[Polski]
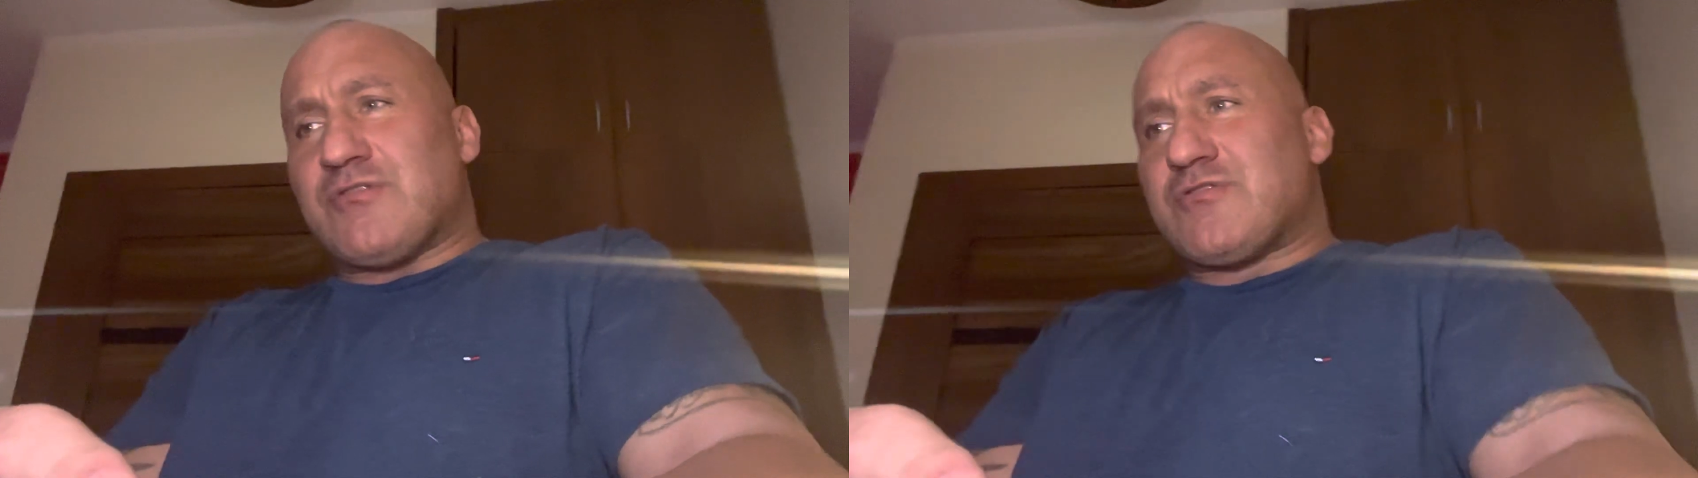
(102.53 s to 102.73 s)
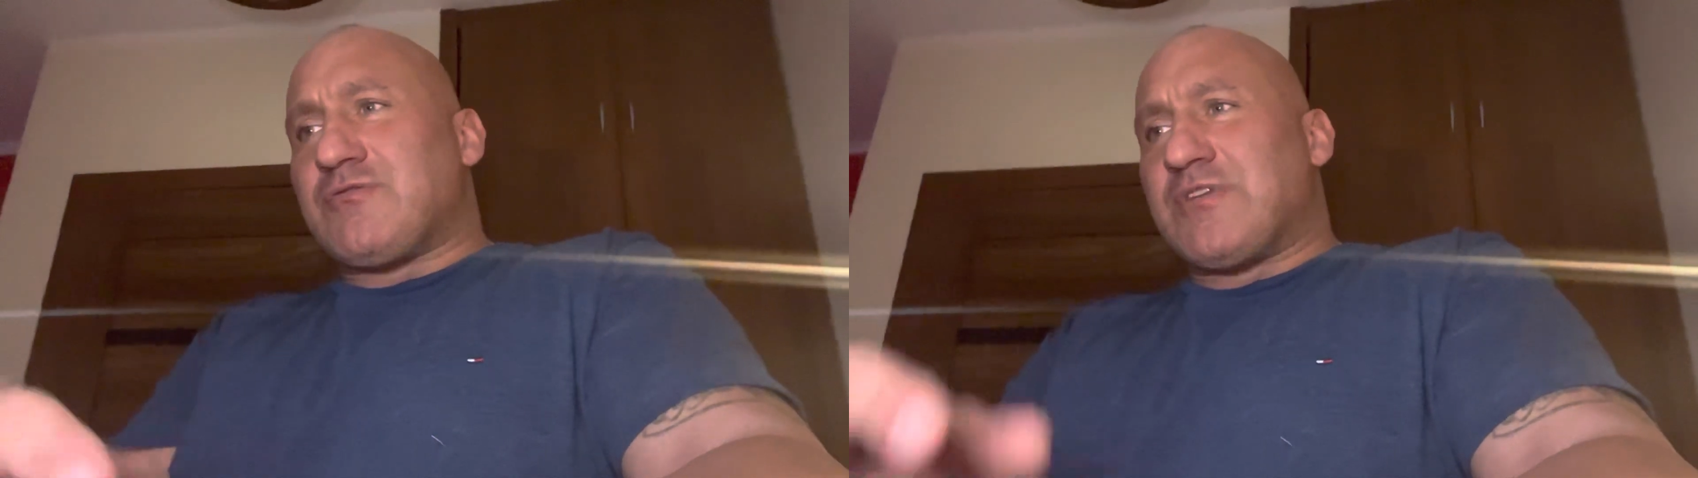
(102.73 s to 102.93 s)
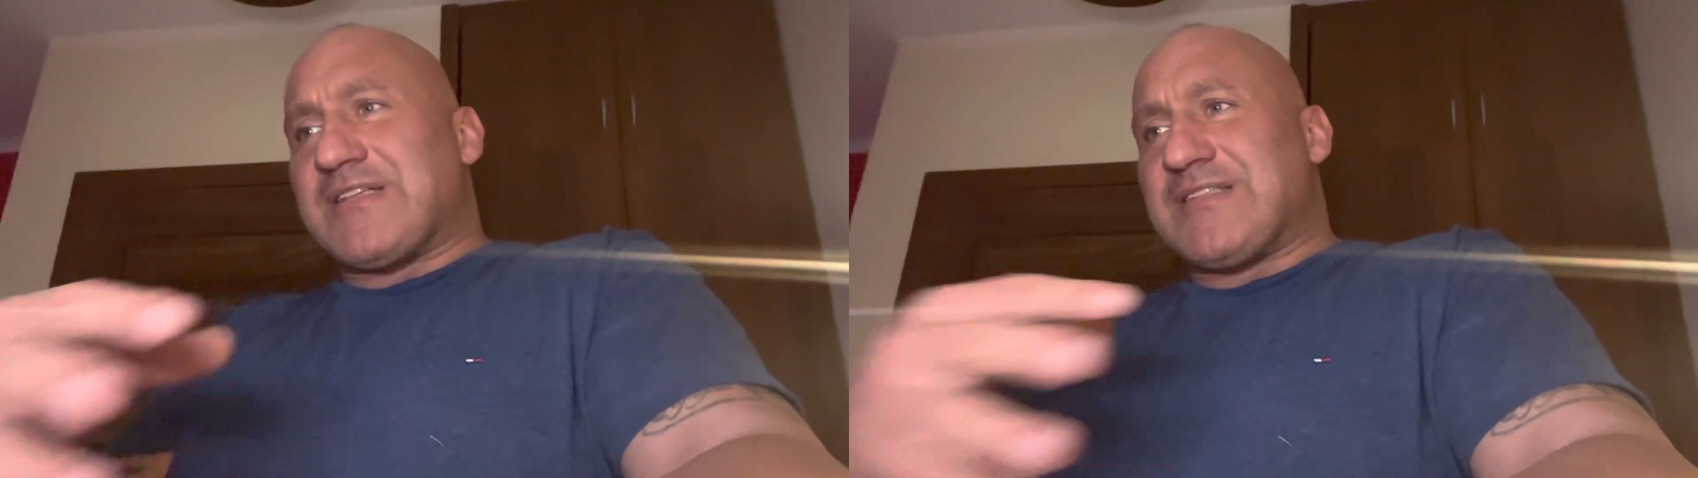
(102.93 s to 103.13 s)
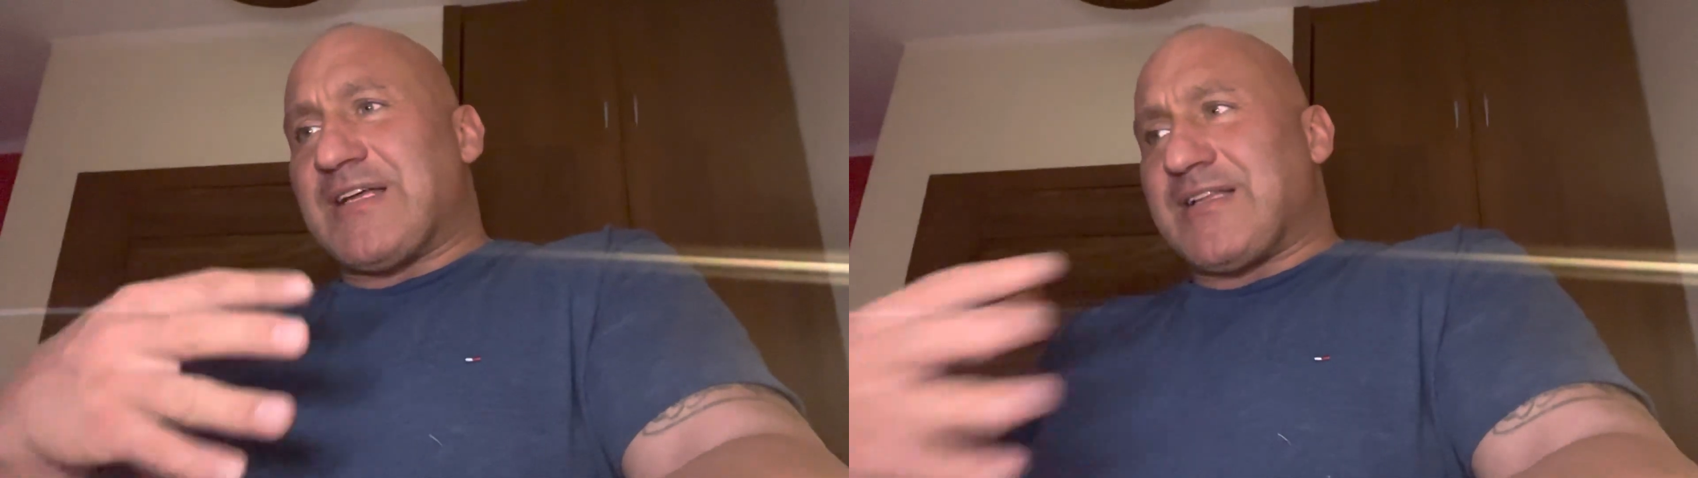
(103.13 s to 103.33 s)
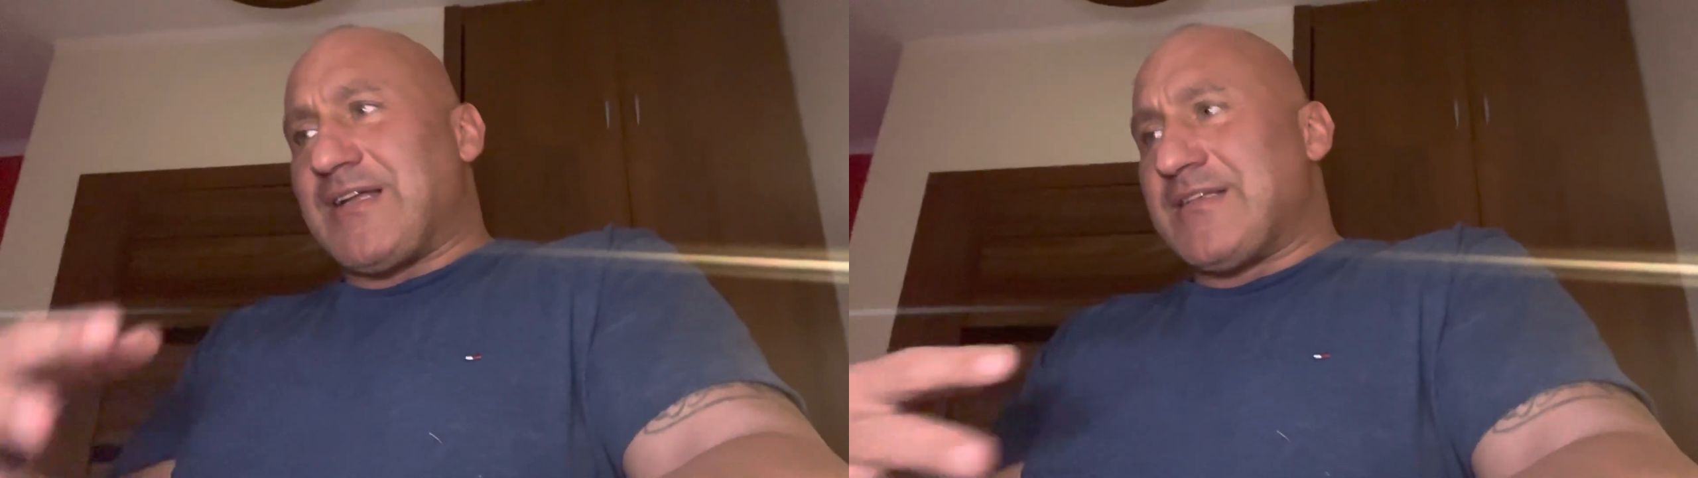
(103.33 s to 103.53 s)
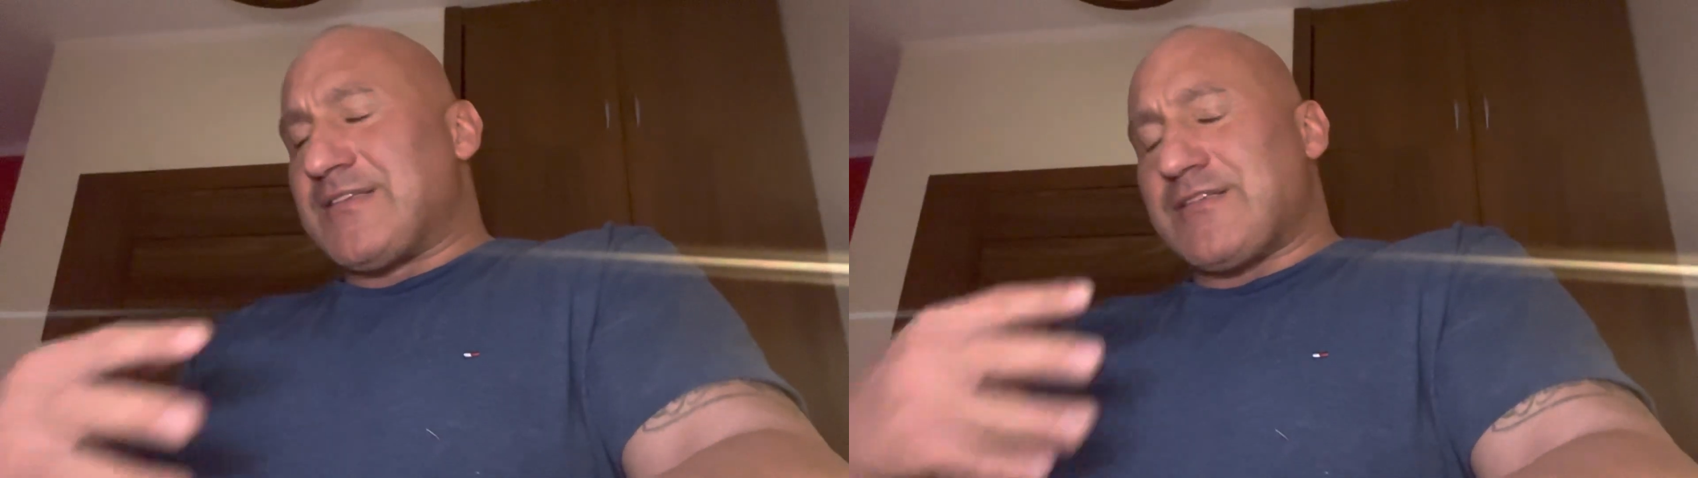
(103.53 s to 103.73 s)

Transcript: skóra zdarta ze